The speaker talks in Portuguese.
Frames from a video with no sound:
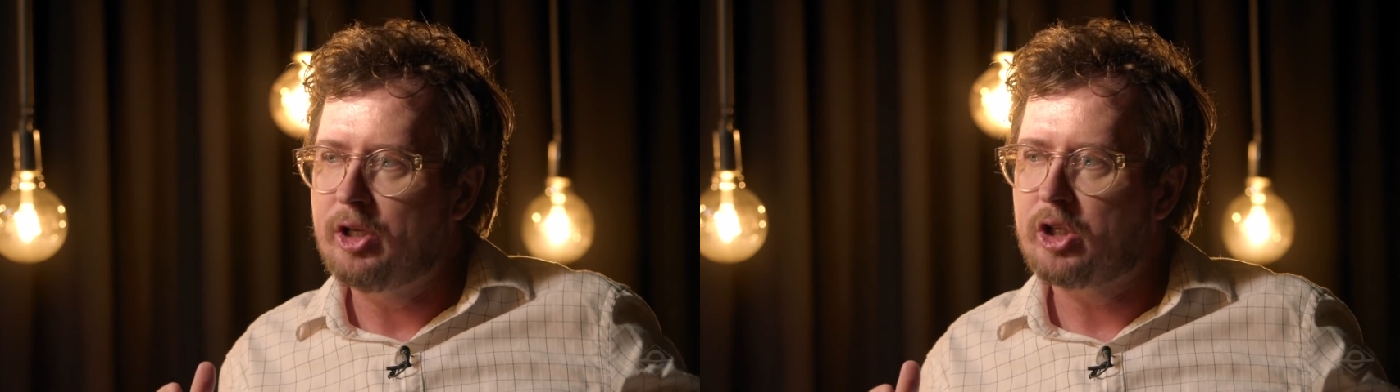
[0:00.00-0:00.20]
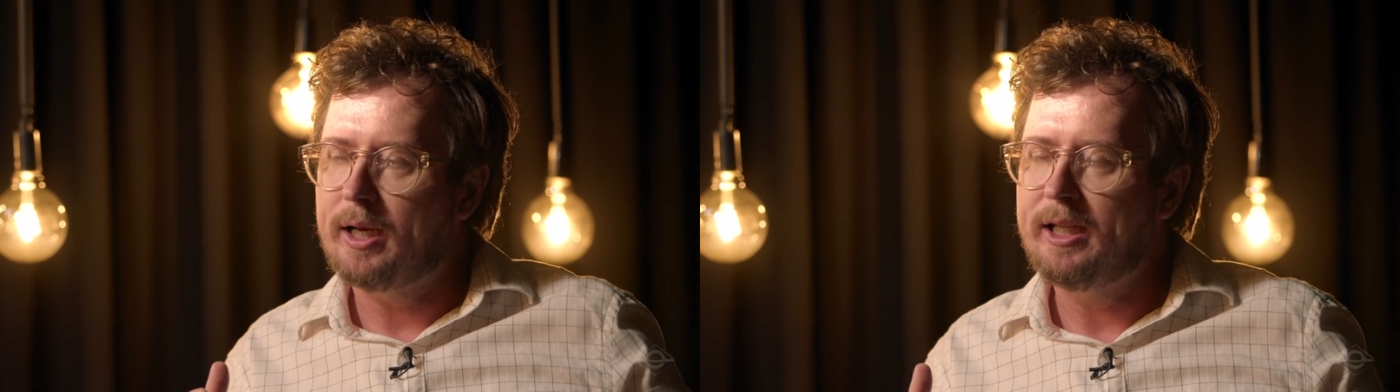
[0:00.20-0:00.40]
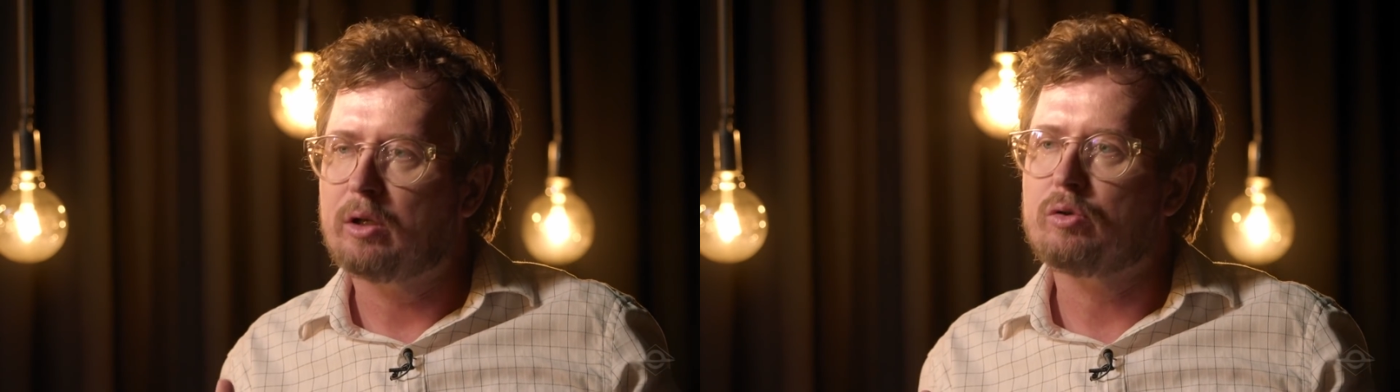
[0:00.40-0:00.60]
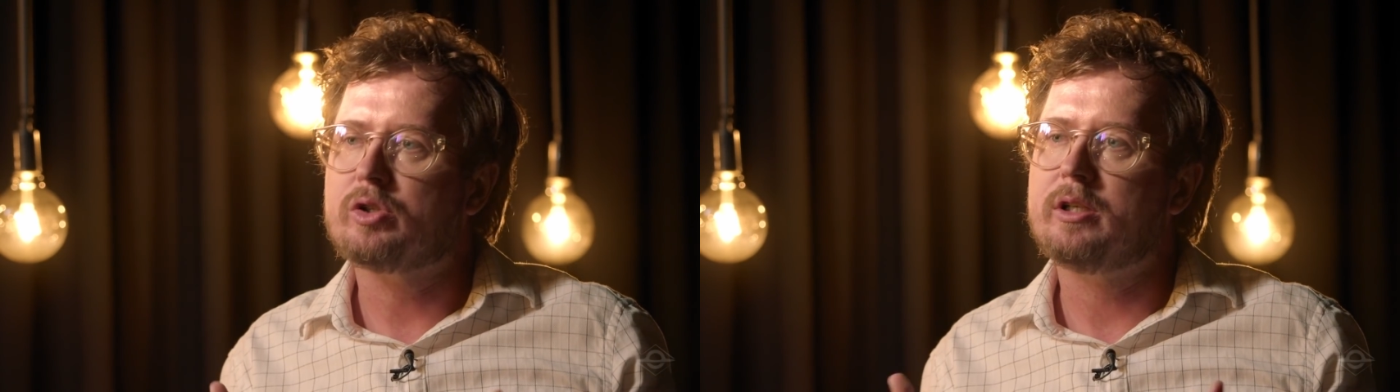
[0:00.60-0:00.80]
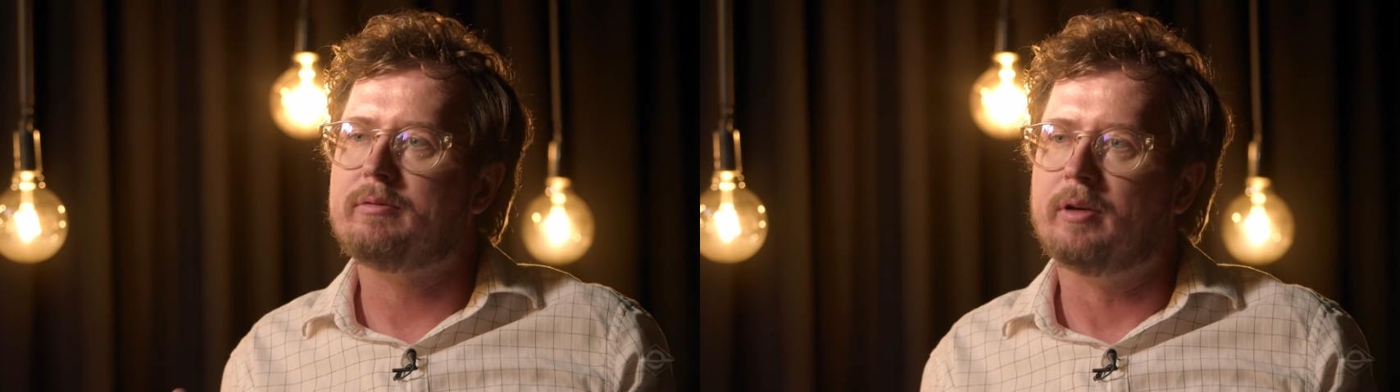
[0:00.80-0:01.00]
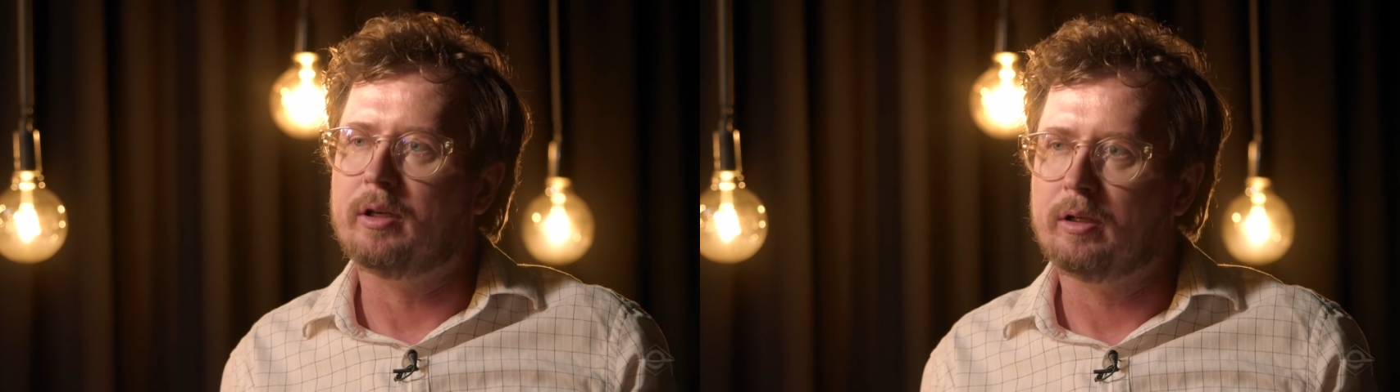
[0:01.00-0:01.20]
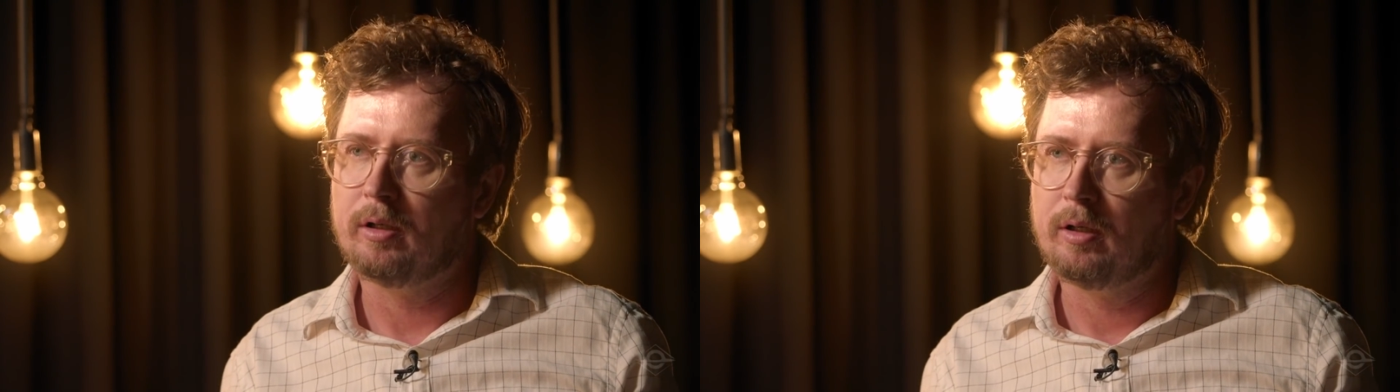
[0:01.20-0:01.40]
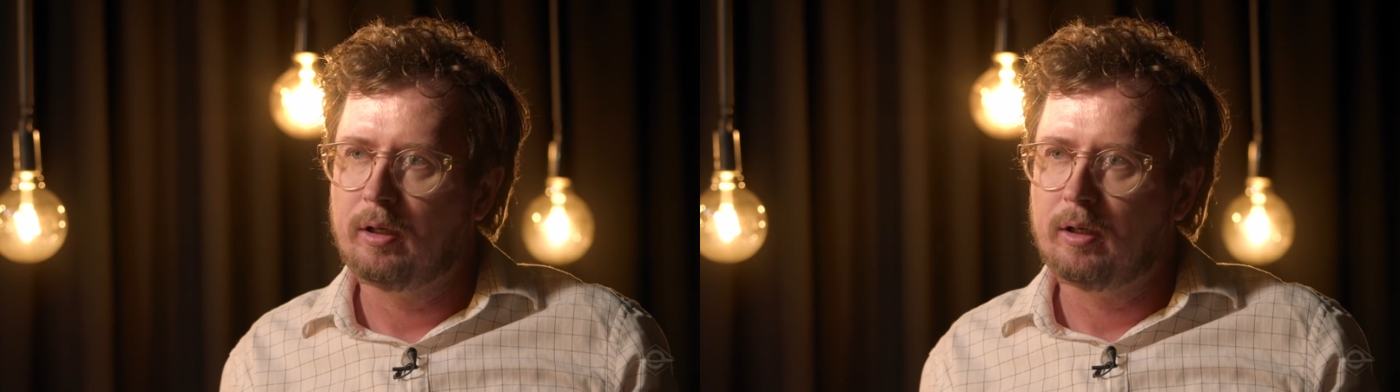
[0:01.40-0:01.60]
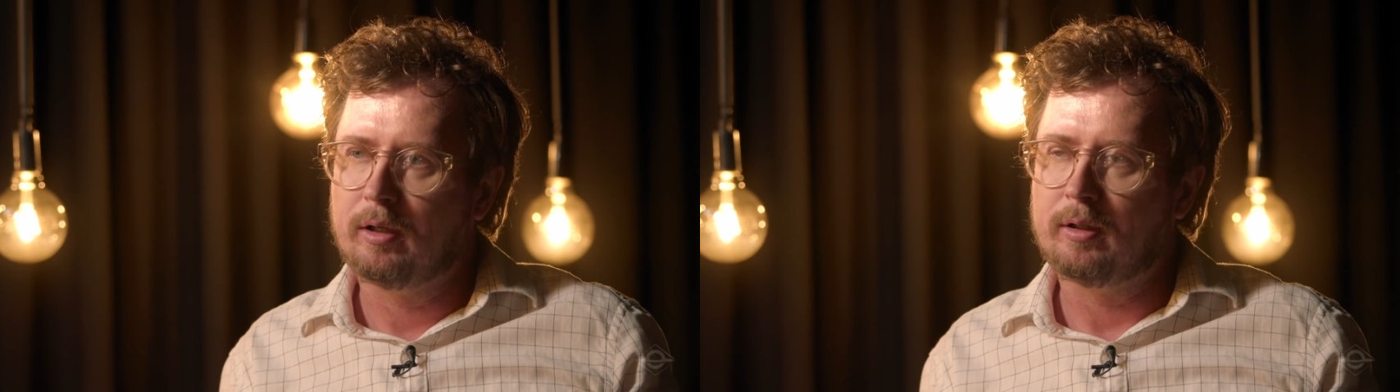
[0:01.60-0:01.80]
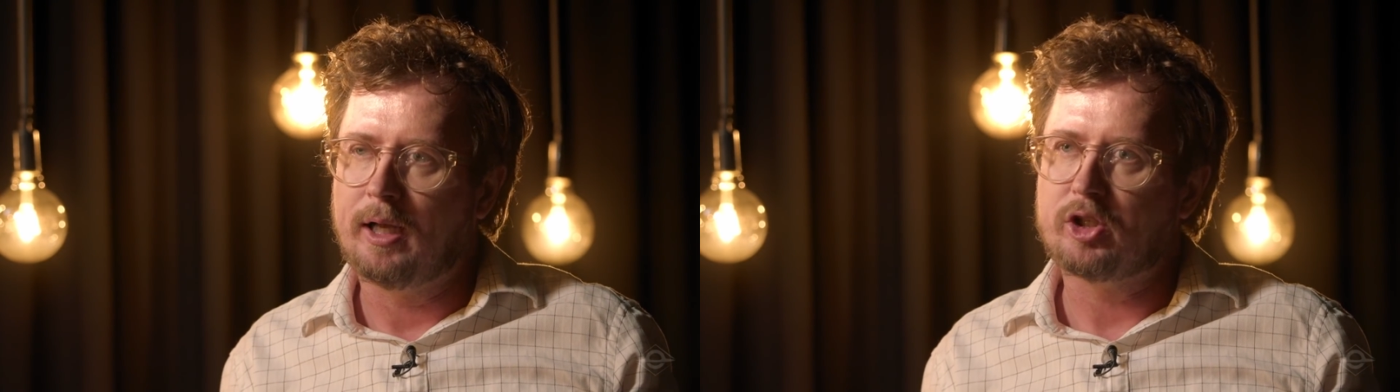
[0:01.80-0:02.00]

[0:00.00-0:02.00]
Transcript: de que ela é inclusiva, né?